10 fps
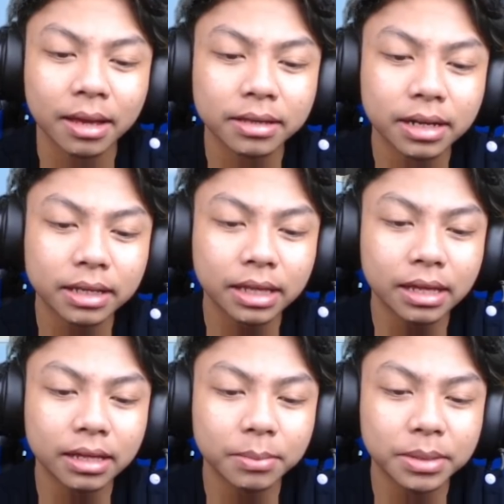nah, jadi kita
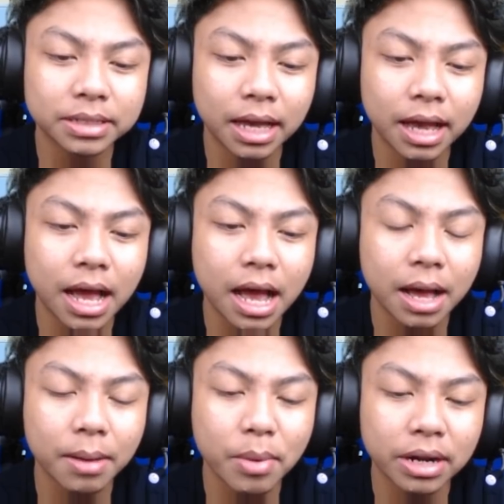bisa
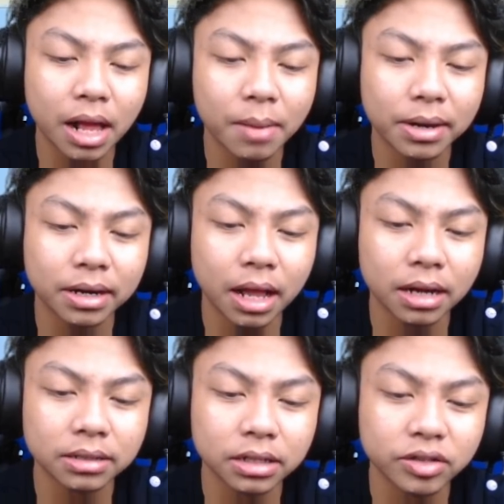
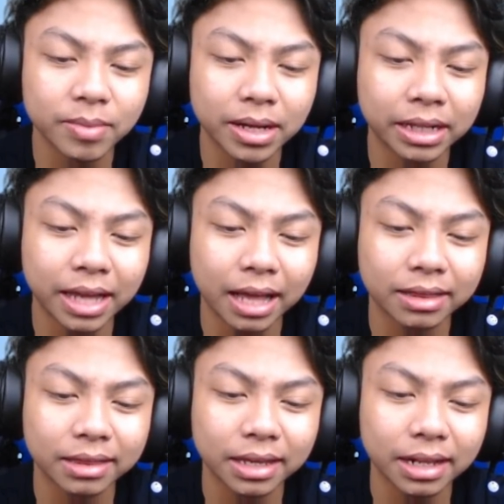berenang-berenang di sini cuma
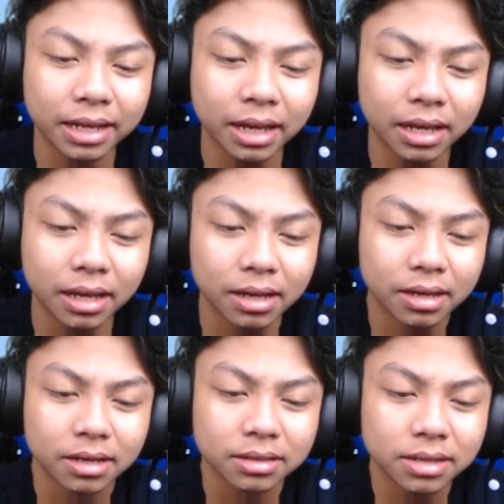hati-hati lah ya
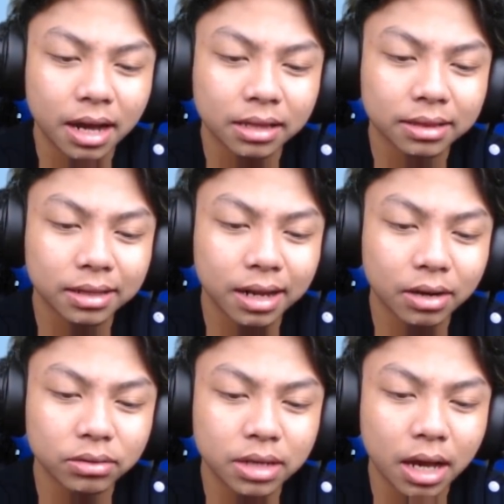jangan
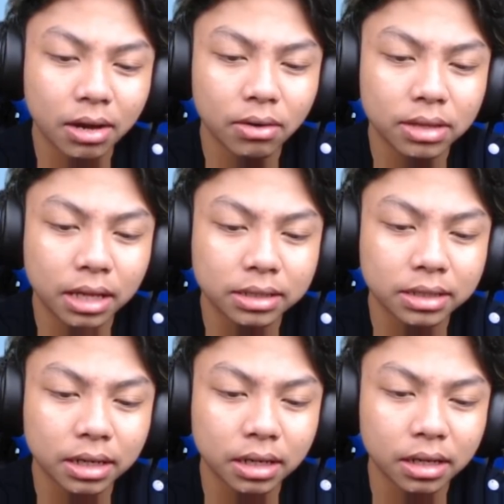terlalu jauh dari
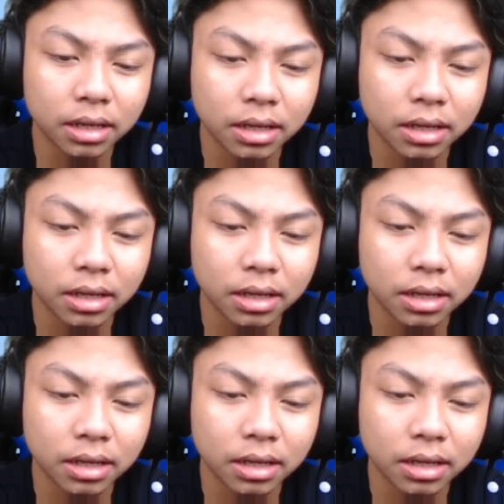sini